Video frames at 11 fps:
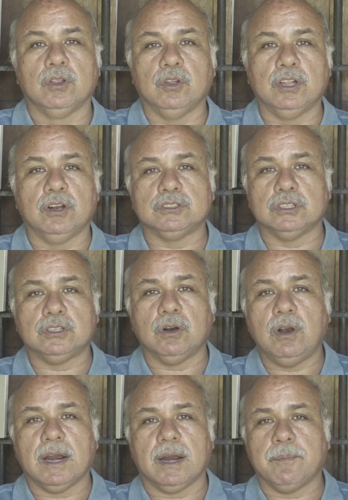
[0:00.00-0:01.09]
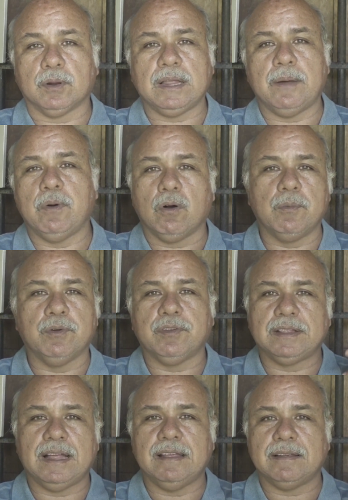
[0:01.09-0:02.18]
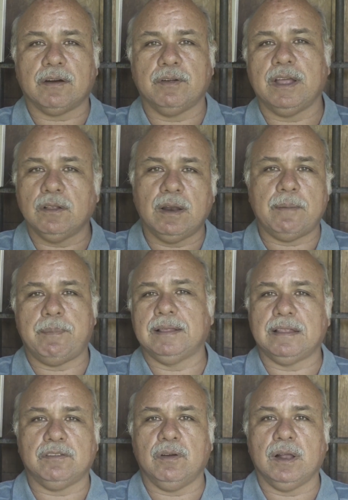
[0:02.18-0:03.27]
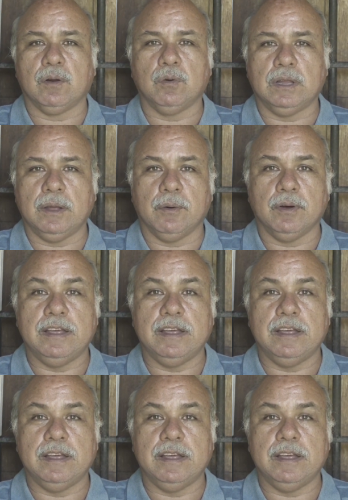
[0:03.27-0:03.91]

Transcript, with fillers: donde nosotros le reportamos cómo se está desarrollando la plantación al cultivo.